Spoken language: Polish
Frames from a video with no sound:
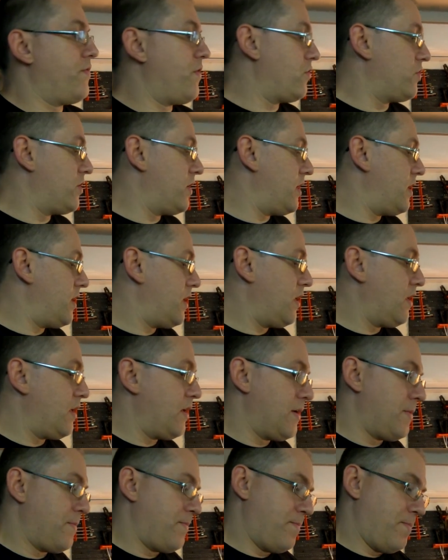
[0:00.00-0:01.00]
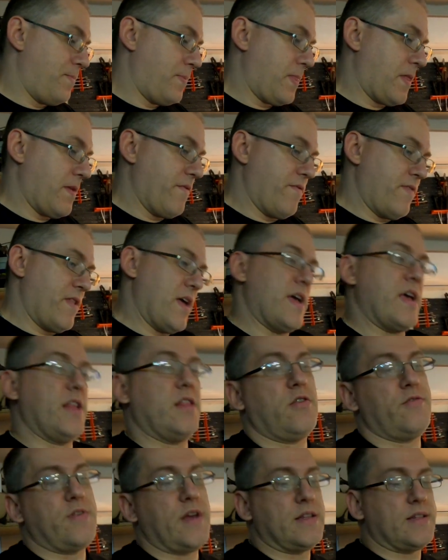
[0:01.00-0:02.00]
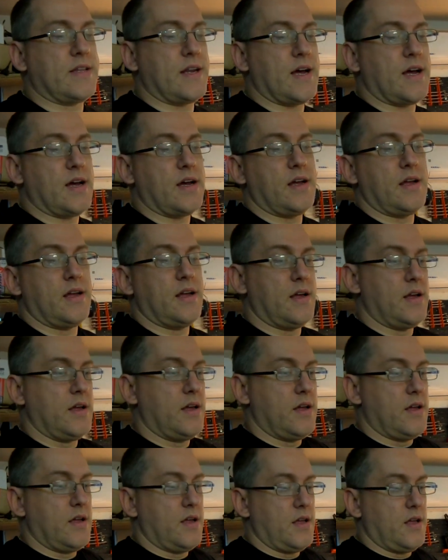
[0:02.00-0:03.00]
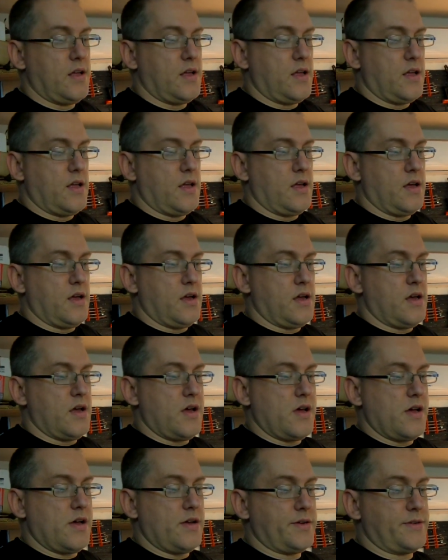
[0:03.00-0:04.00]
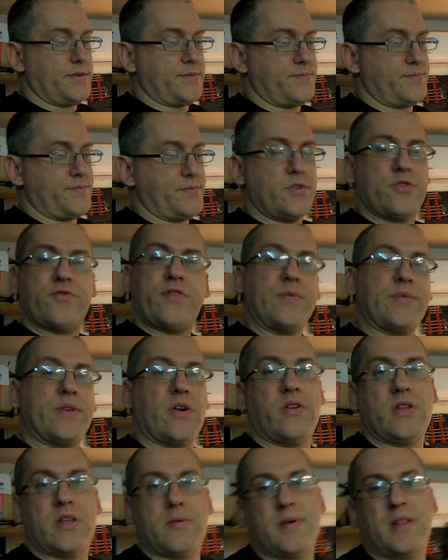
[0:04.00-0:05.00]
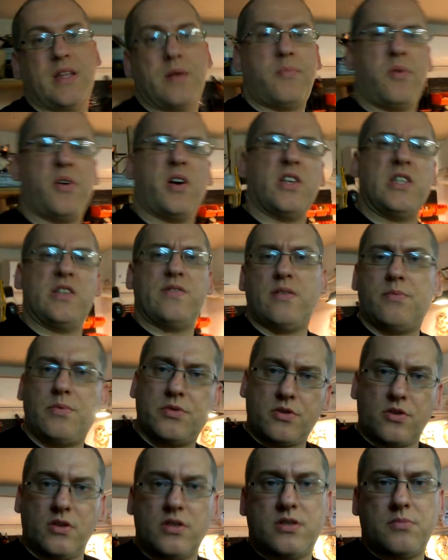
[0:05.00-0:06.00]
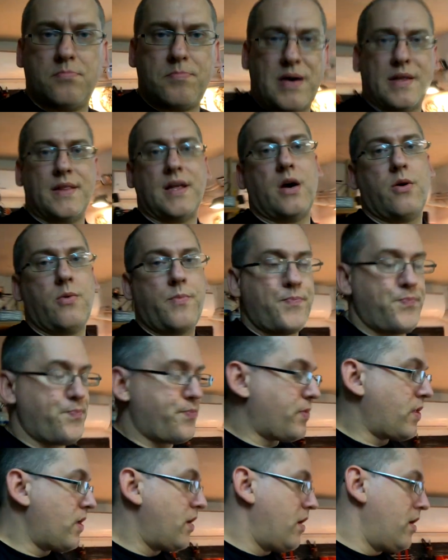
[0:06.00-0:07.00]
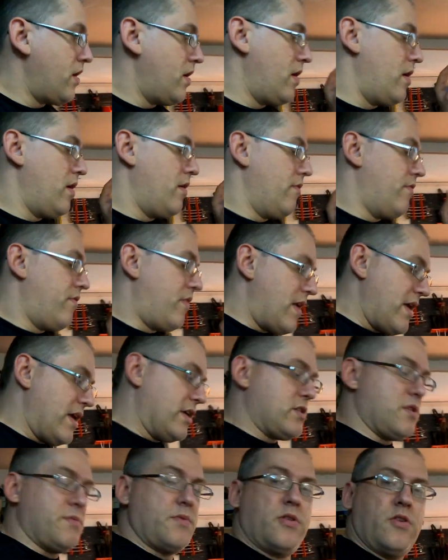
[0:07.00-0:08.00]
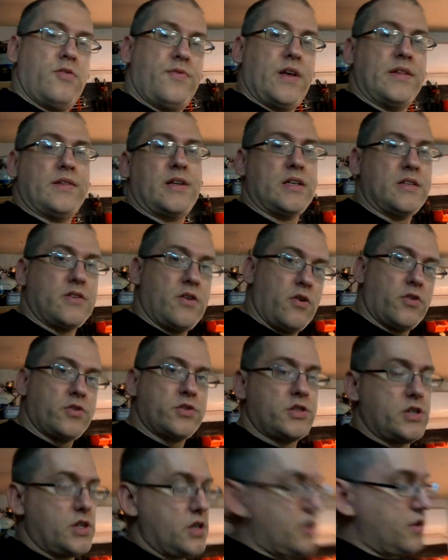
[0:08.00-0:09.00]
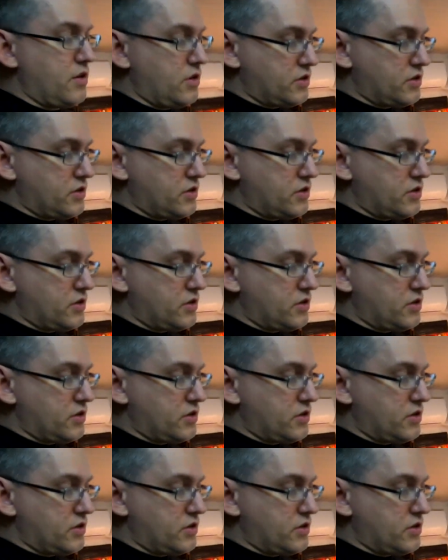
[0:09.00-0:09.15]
wody, wleję do wiadra. Eee, już Wam tego nie będę pokazywał, bo to jest banał. Wleję sobie do wiadra z oksy,